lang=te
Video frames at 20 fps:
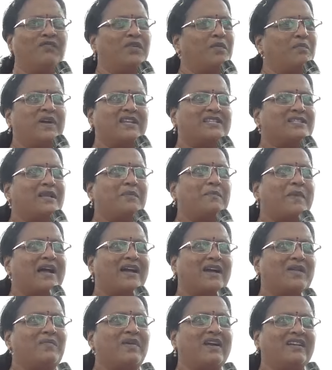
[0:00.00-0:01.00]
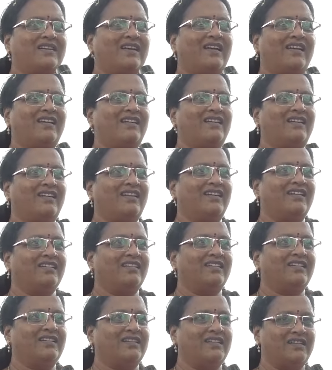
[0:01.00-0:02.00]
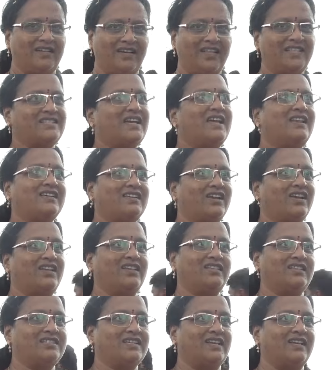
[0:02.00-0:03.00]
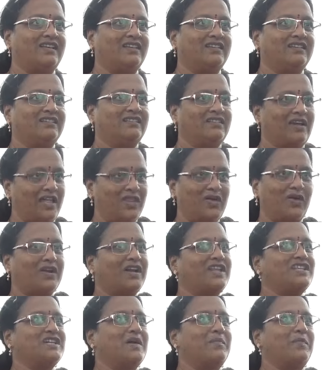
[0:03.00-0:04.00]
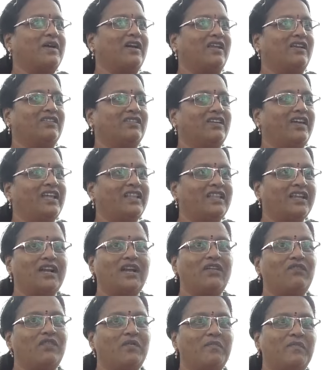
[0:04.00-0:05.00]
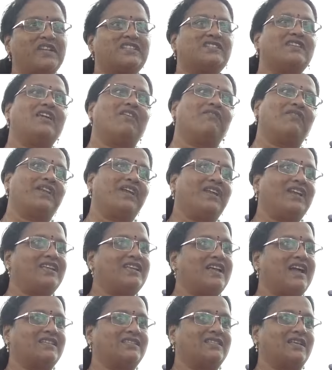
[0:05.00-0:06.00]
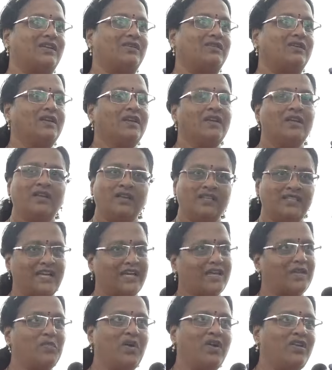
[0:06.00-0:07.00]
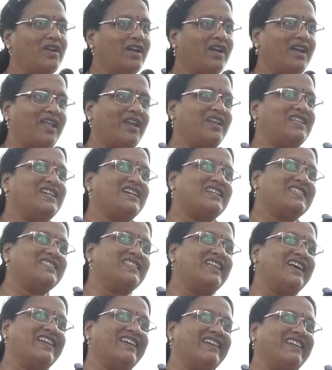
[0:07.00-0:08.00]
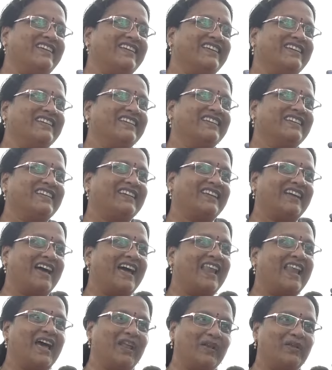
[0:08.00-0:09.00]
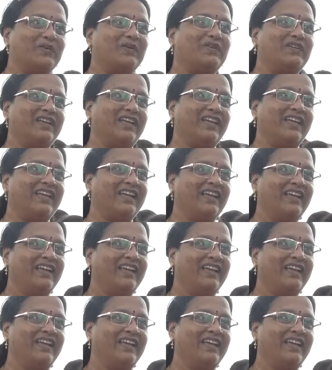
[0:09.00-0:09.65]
విమర్శలు పక్కన పెట్టాలండి నిజాలు గ్రహించాలి అదొక్కటే చెప్పగలం ఎందుకంటే విమర్శలు ఎవరైనా చేస్తారు జగన్మోహన్ రెడ్డి పని చేస్తున్నారండి అలా అనుకుంటే